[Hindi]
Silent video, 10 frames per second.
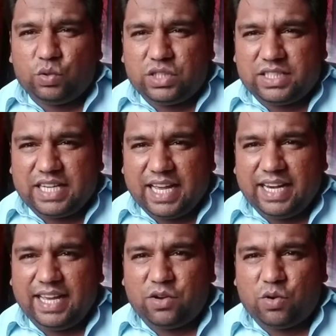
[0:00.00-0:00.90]
उस
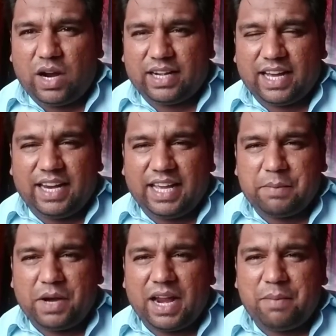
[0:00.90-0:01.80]
टहने को हटाने
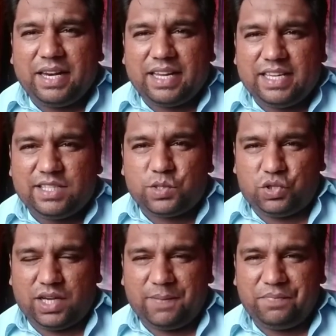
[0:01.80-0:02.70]
के बारे में नहीं
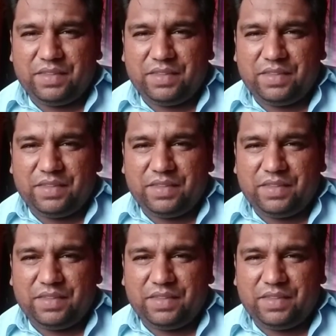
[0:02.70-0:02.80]
सोचा